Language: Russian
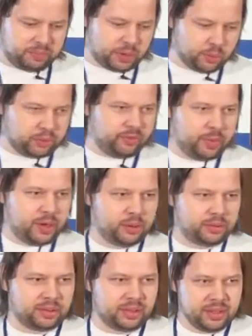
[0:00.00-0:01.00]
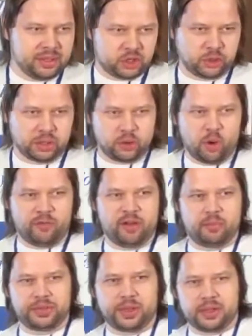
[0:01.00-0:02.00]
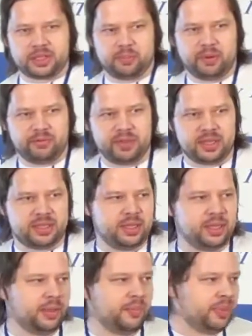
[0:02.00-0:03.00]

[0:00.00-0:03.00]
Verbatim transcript: продукт вперед, что-то новое пытаются привнести,